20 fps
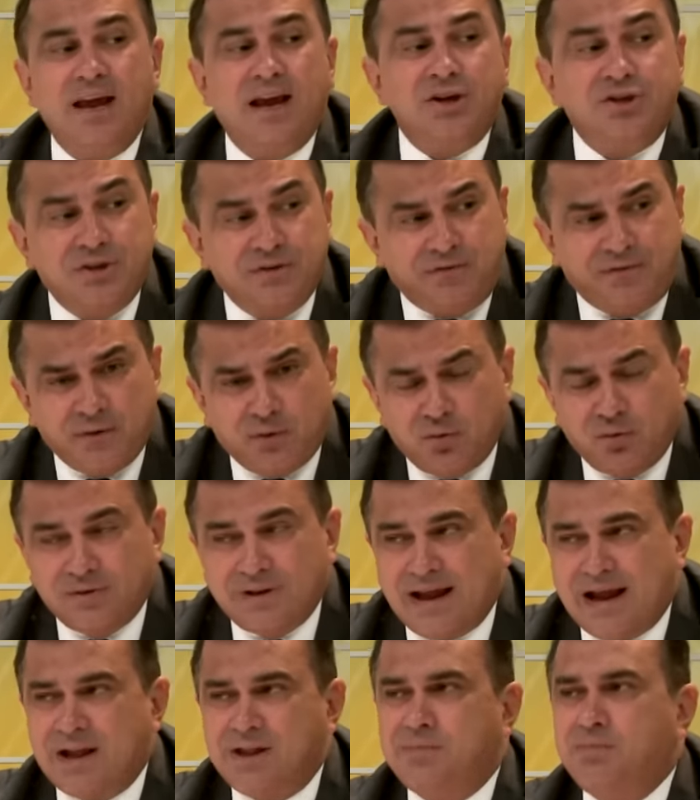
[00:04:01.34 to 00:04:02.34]
e as
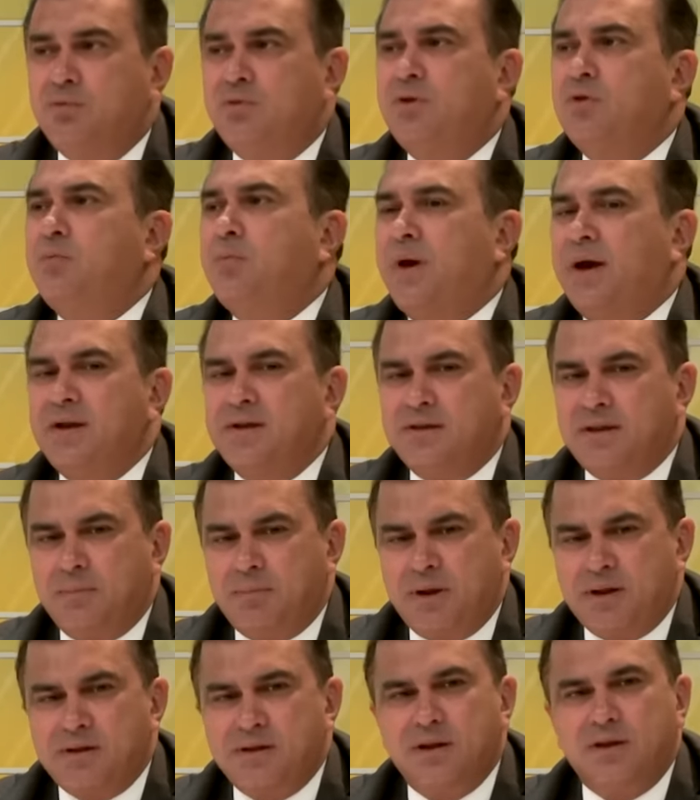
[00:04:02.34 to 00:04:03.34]
dificuldades por que o país está
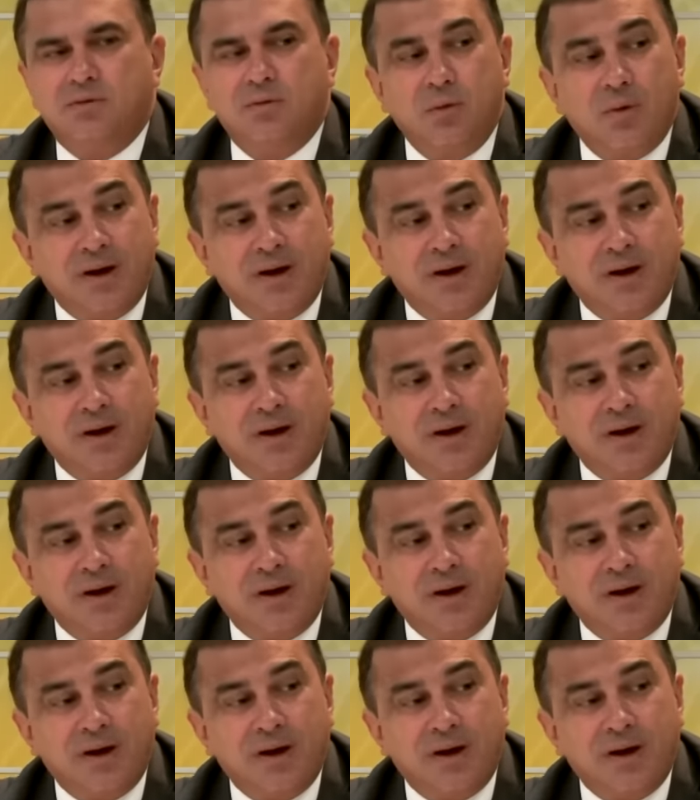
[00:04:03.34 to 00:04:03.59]
passando.